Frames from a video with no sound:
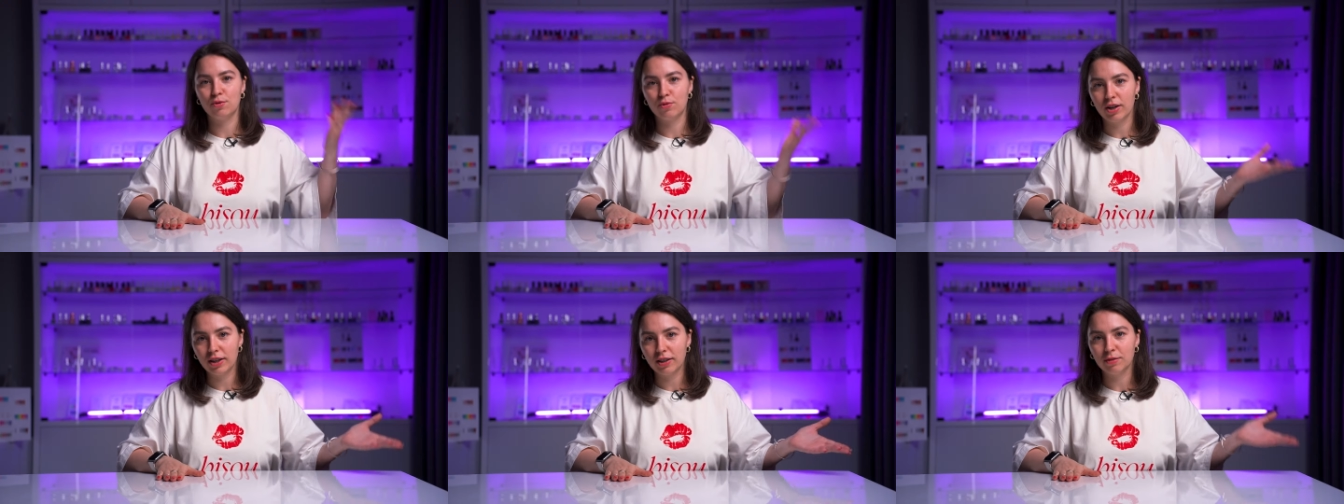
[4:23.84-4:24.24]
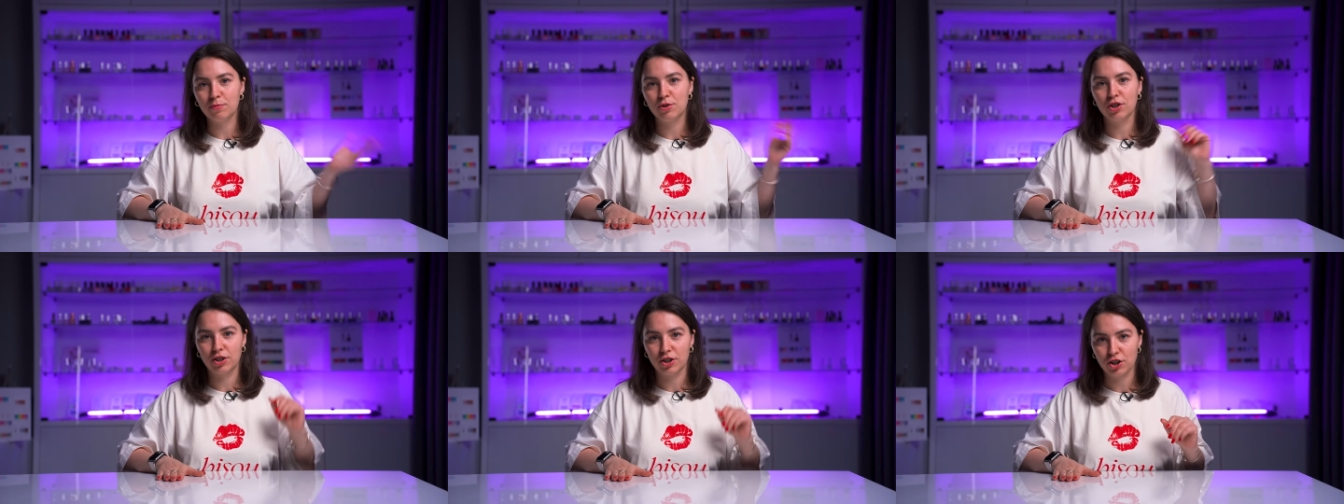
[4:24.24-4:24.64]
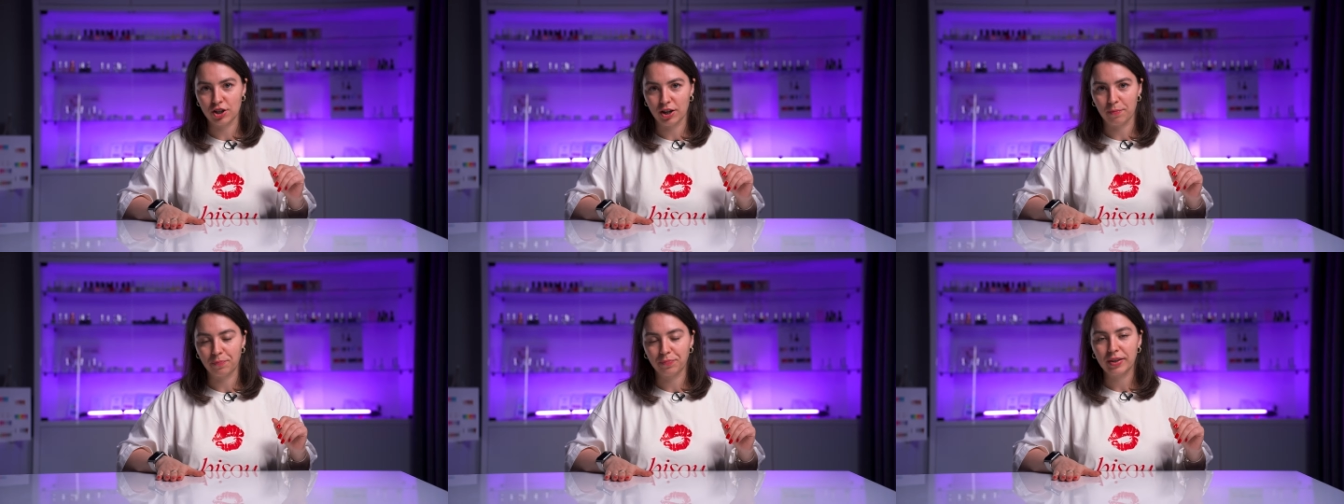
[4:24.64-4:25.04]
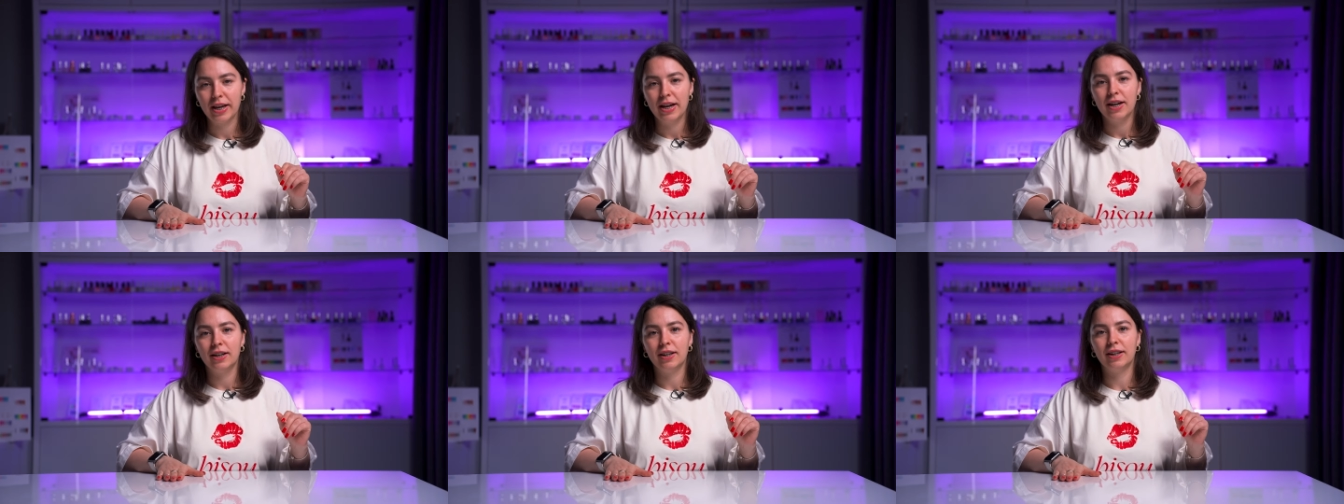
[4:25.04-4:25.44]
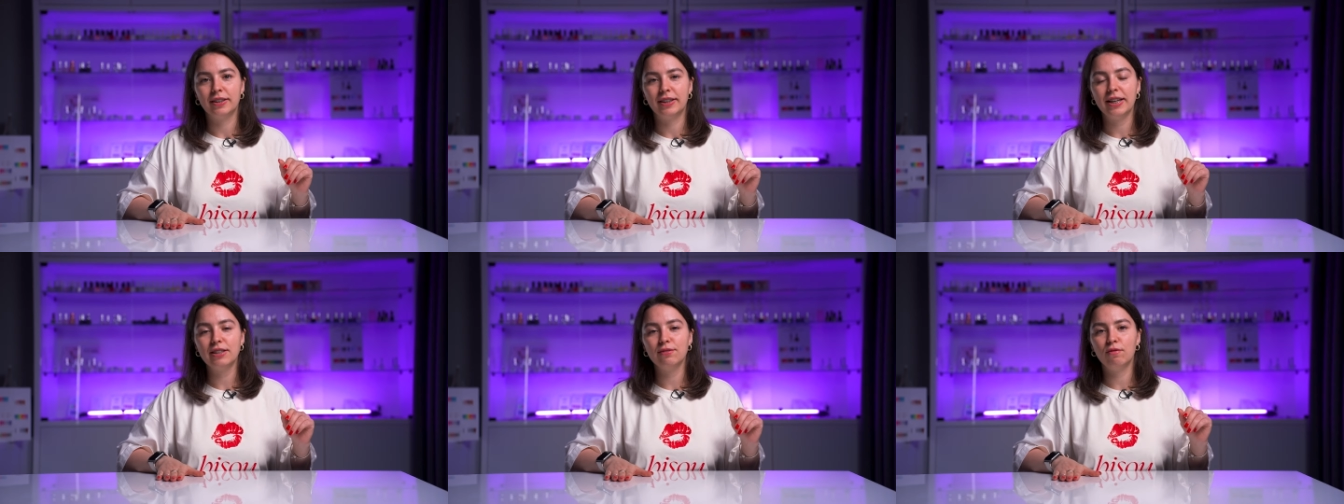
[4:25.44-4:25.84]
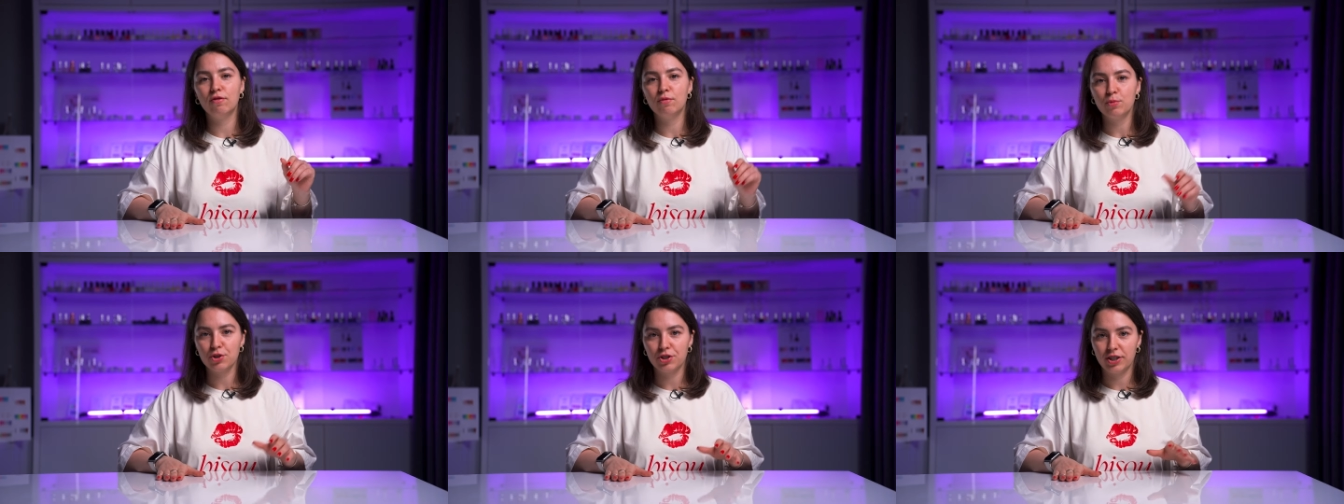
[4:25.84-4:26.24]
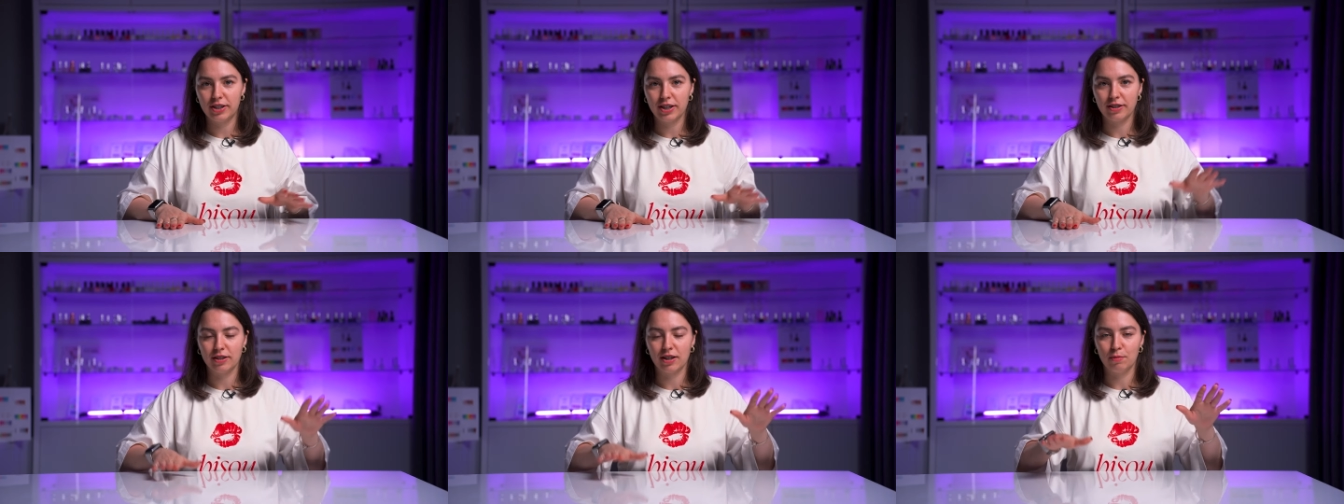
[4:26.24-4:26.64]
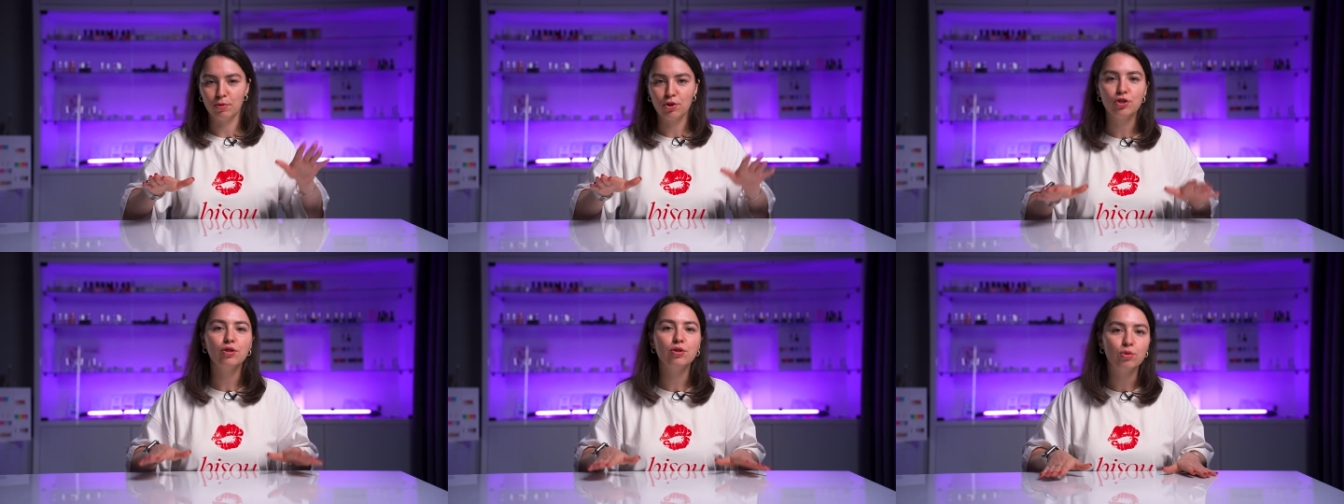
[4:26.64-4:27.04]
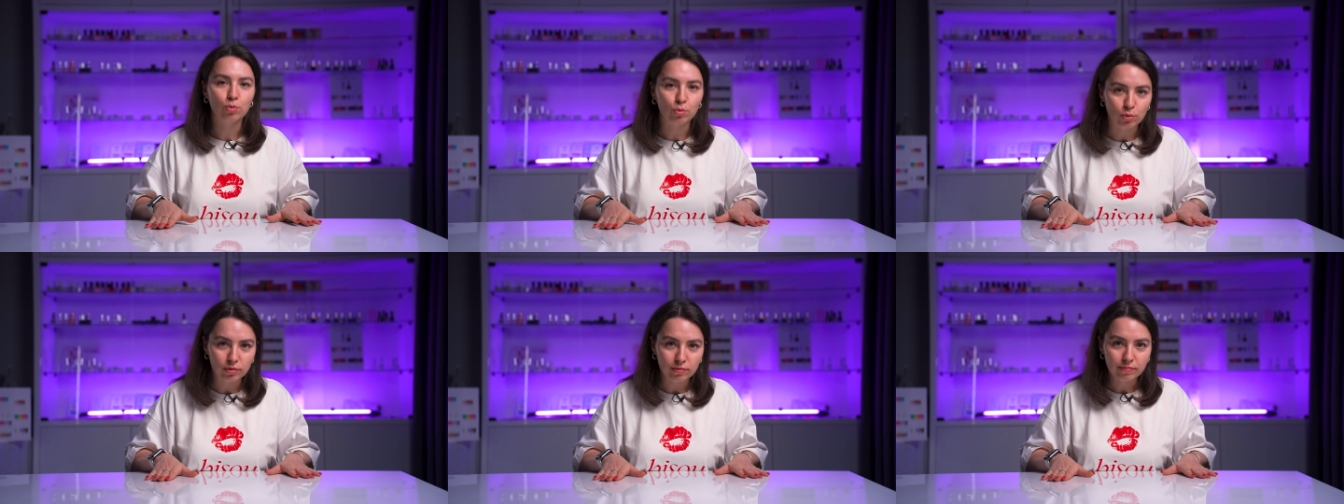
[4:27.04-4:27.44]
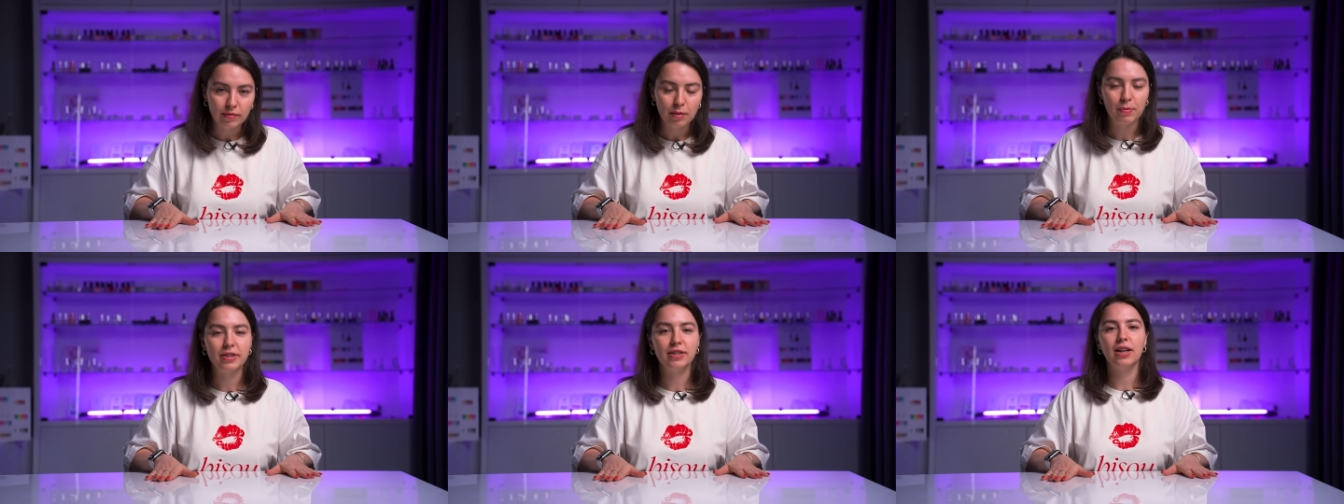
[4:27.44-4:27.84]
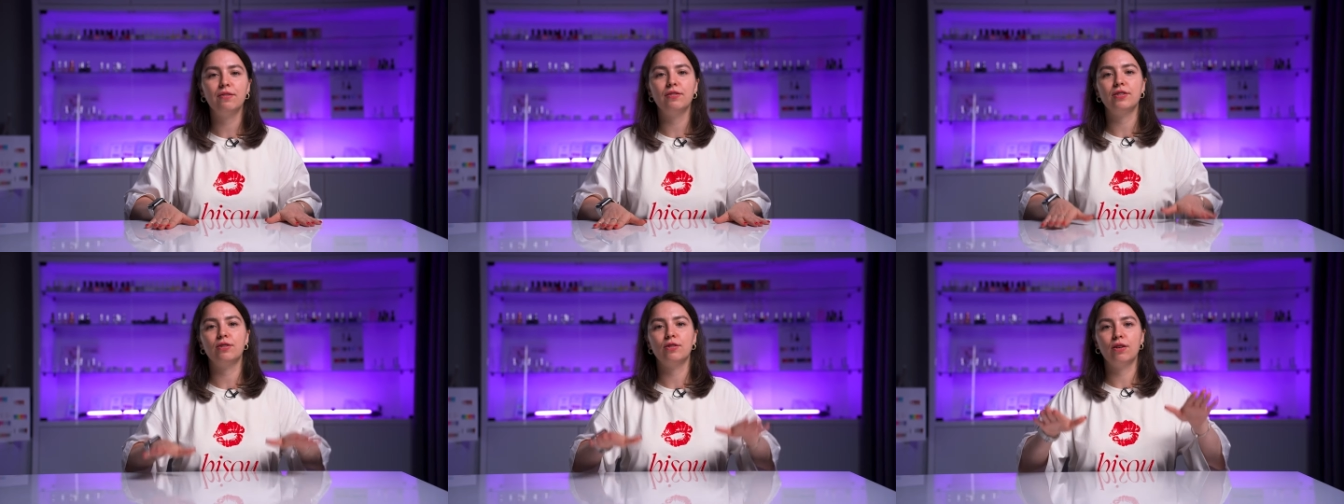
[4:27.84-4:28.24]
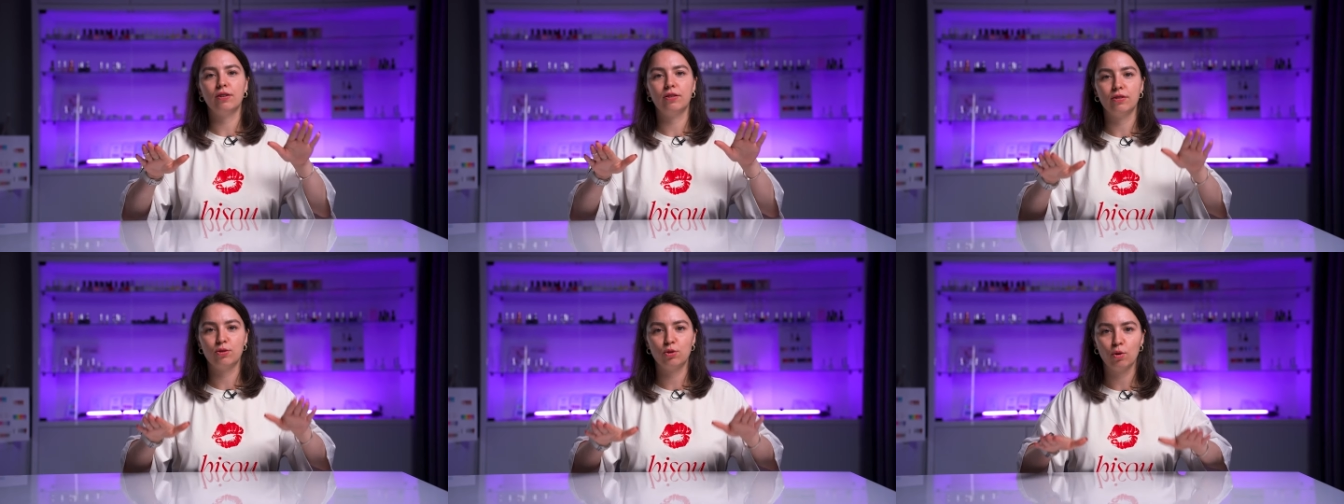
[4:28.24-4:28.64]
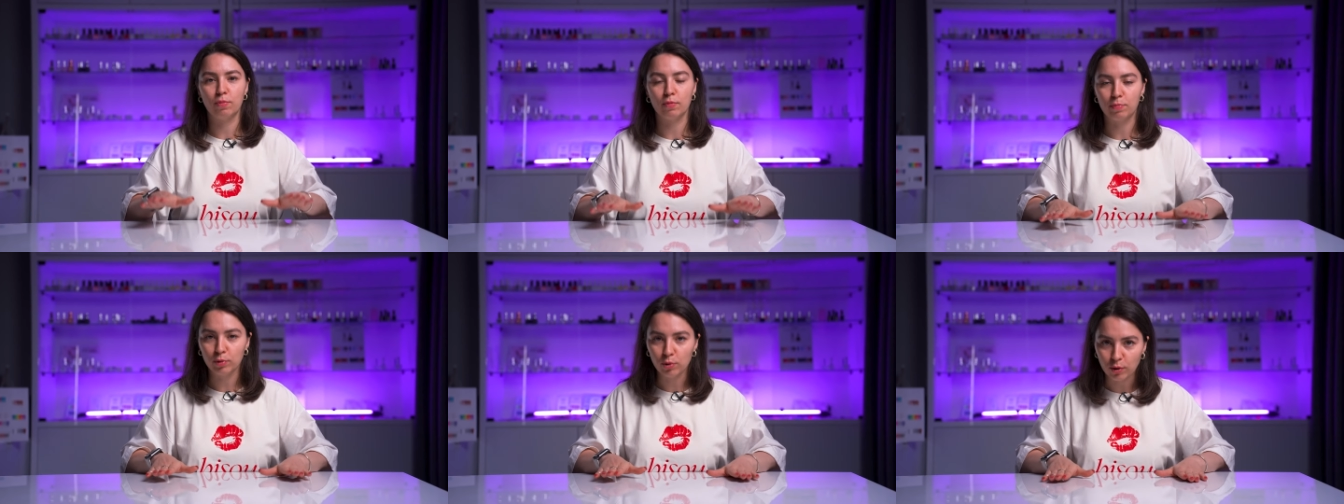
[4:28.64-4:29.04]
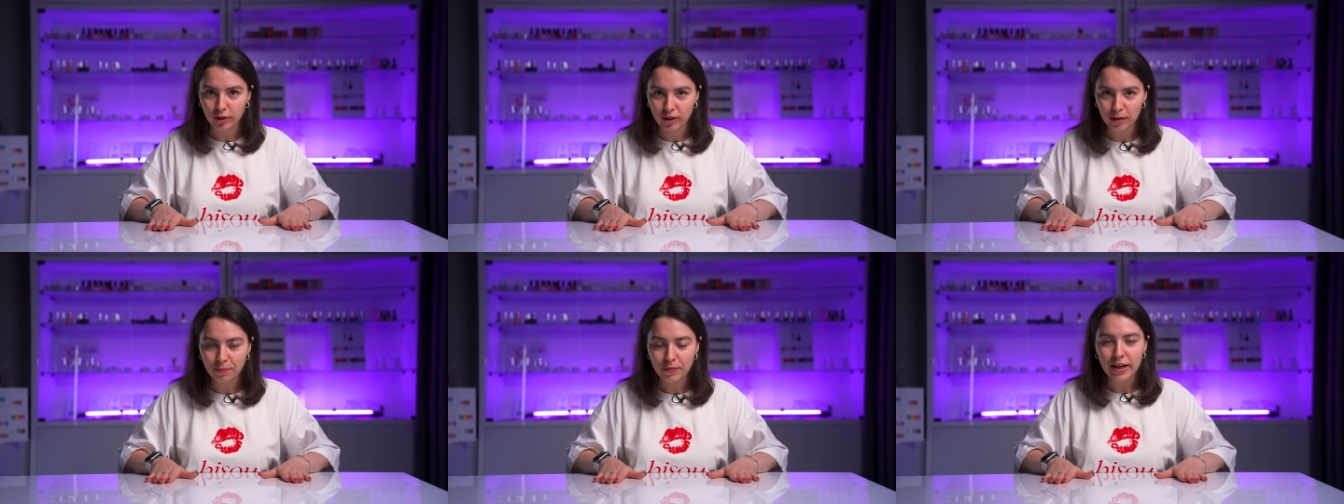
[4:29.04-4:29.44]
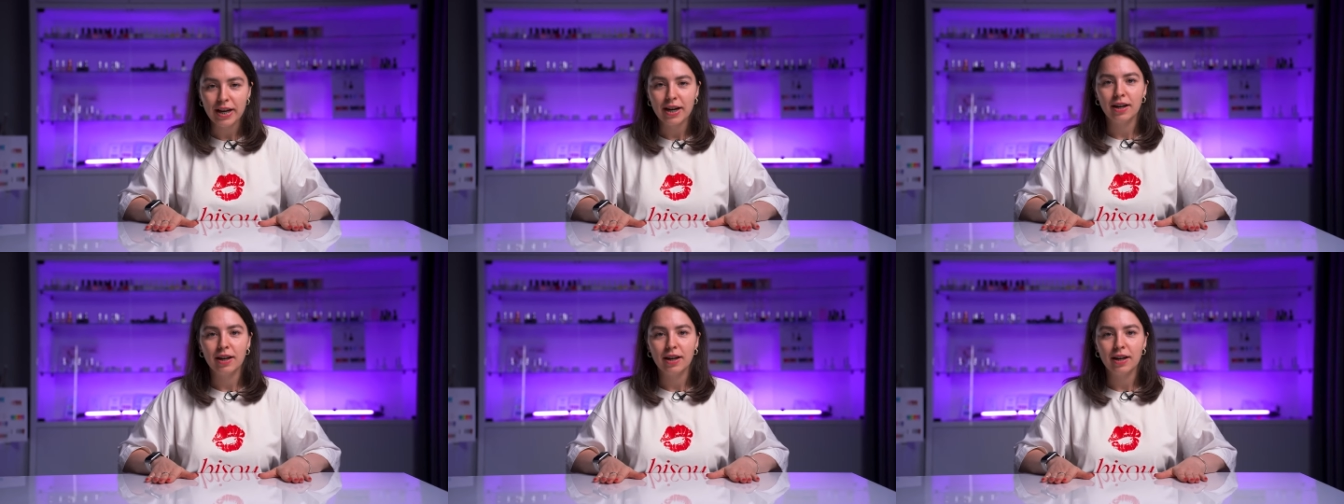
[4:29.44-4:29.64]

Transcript: индивидуальном чертеже. А для этого вы можете сесть на обычный стул, поставить Э, стопы плотно,